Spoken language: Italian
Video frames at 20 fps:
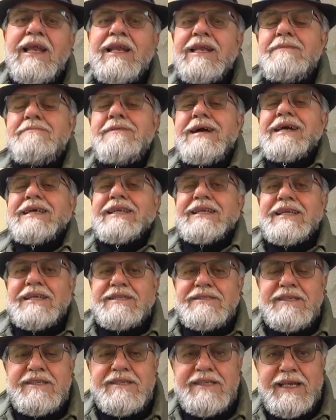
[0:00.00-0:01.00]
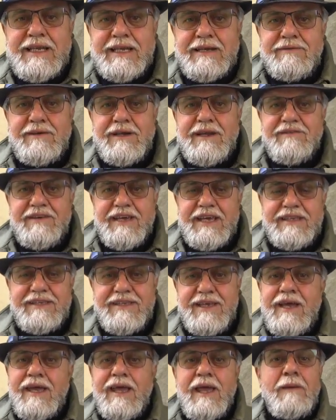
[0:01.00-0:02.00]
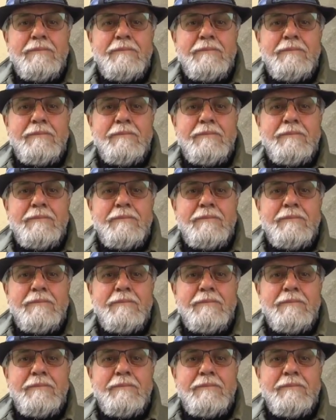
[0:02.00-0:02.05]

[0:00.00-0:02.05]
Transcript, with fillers: la macchina si tiene quella vecchia,